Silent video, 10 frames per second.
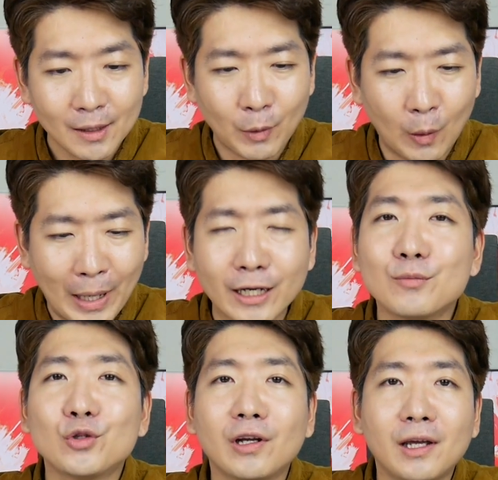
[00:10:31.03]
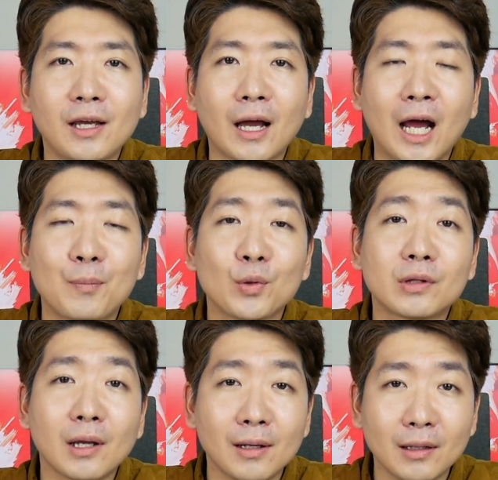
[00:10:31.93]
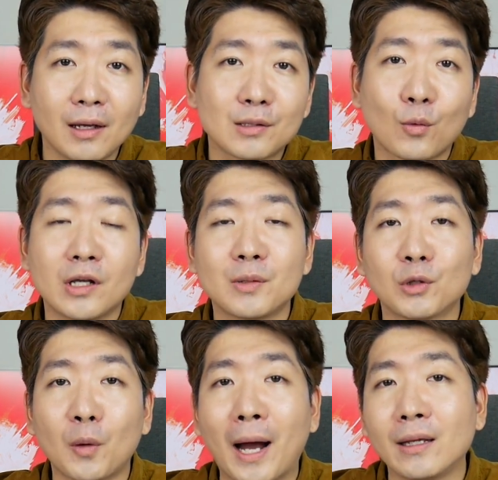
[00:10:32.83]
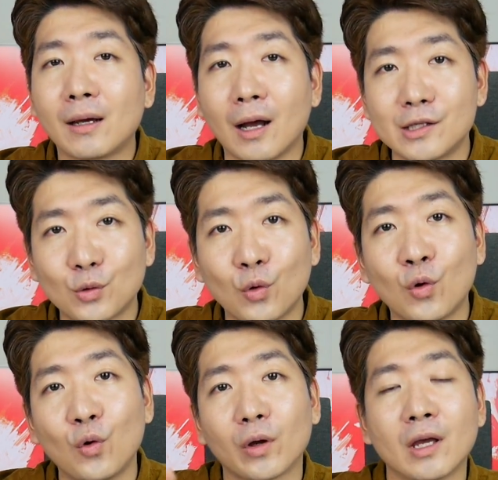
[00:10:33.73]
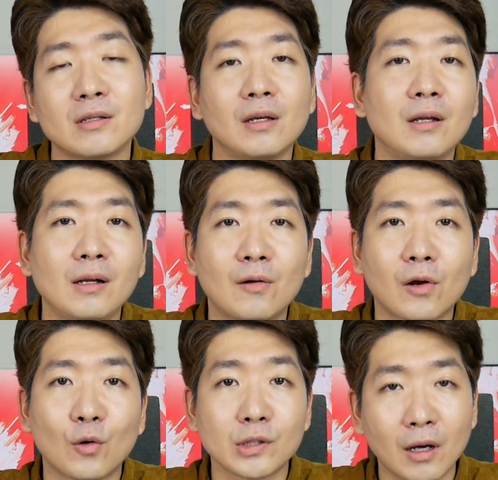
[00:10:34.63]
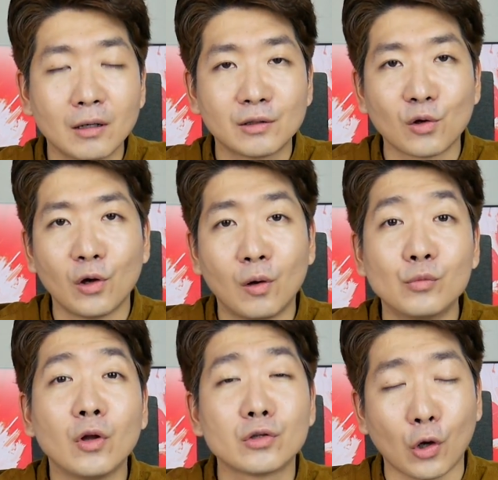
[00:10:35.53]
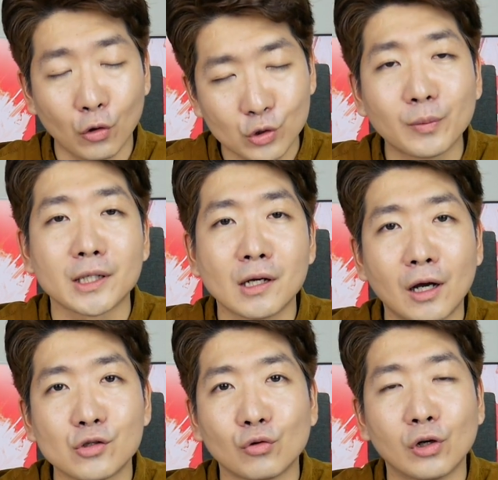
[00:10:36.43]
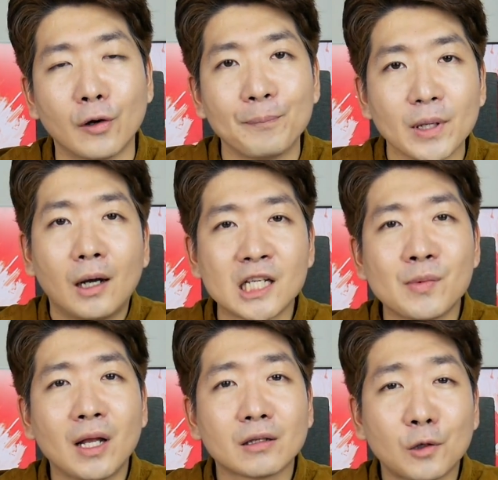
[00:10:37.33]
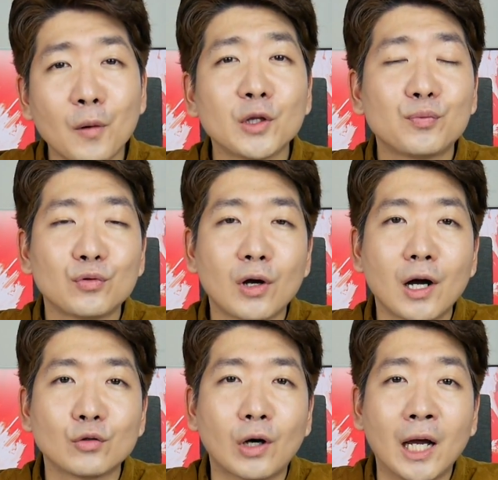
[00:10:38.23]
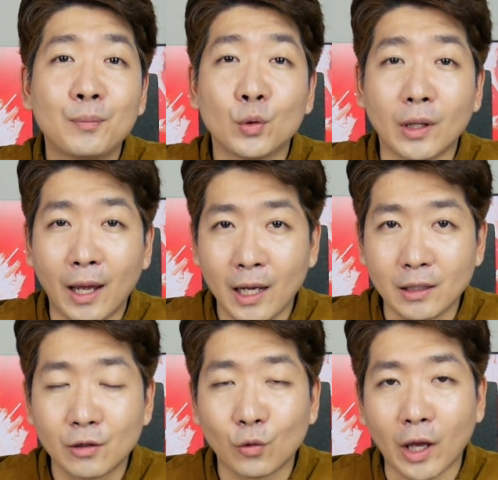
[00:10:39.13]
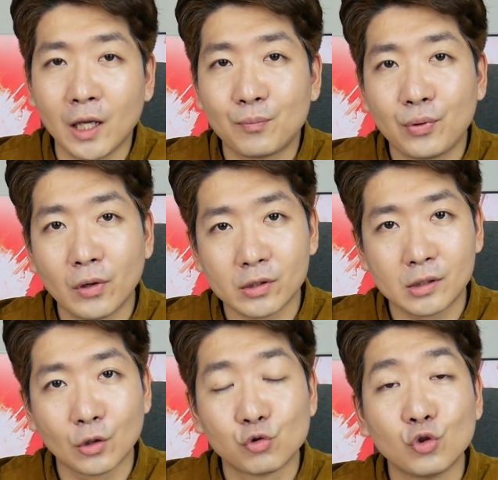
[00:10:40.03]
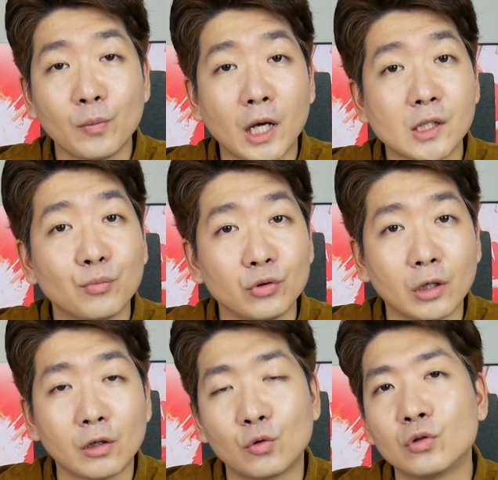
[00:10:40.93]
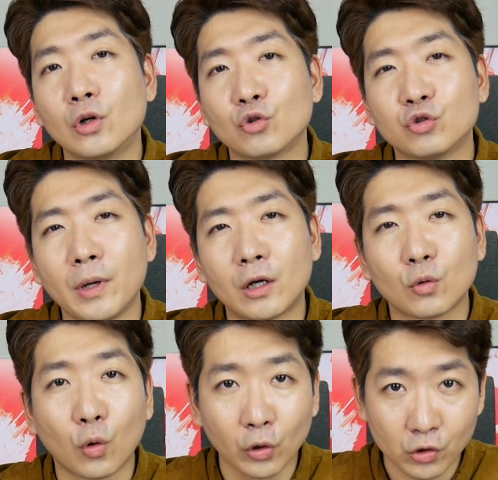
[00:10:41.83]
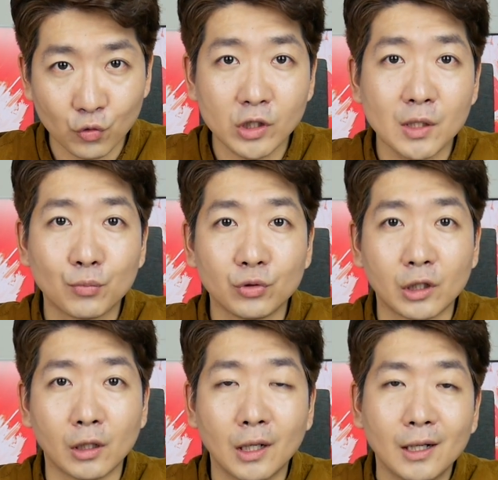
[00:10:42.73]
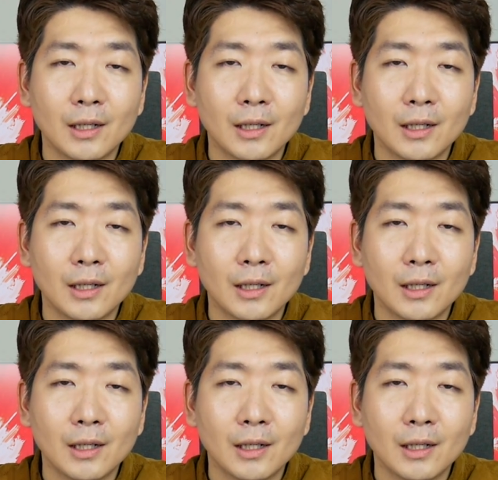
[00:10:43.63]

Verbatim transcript: 뭐 많은 분들이 아이폰 텐에 대해서 관심을 더 많이 가지고 계실 거라고 생각은 들어요. 물론 저 역시도 마찬가지고요. 하지만 그럼에도 불구하고 아이폰 에잇 그리고 에잇 플러스 궁금해하신 분들, 그리고 구매를 고려 중이신 분들,